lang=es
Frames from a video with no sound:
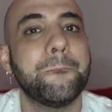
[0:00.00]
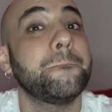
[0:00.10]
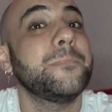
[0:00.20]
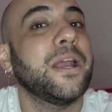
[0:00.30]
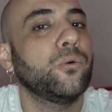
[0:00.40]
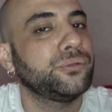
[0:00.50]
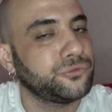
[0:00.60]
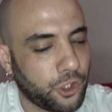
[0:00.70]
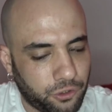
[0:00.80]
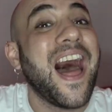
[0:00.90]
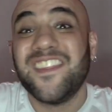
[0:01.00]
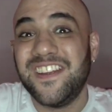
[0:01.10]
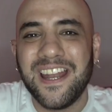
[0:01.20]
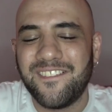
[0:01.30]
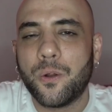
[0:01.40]
me gustó.
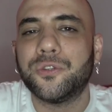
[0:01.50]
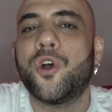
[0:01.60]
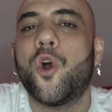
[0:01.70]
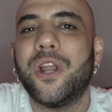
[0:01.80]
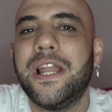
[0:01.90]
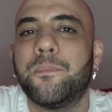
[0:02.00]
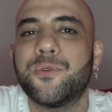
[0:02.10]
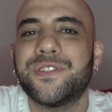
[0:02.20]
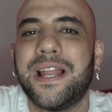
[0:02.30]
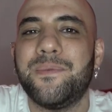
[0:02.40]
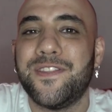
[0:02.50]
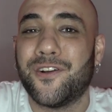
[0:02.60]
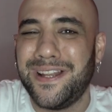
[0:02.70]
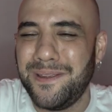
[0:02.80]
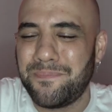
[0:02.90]
Adivinen a ver cuántos goles le puse al
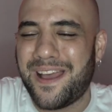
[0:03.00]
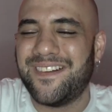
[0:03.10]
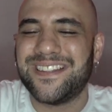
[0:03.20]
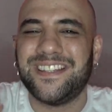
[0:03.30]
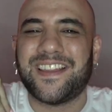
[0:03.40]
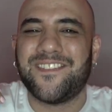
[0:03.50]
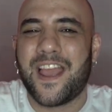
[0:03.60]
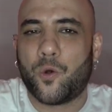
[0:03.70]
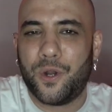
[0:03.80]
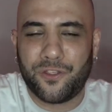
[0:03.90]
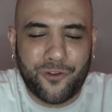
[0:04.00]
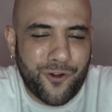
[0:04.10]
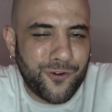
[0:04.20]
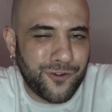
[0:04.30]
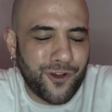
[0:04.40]
videoclip, a ver si están de acuerdo
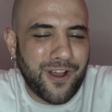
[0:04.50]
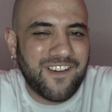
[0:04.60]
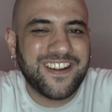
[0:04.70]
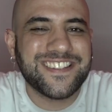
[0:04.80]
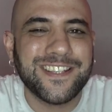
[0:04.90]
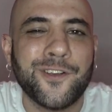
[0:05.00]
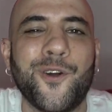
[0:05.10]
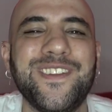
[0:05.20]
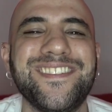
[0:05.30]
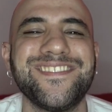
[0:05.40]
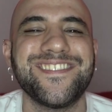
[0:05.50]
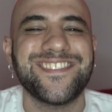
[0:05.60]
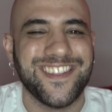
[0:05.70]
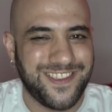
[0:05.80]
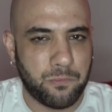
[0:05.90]
o no, a ver si
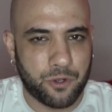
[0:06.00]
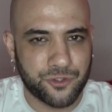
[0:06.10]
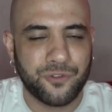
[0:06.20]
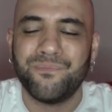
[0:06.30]
coincidimos.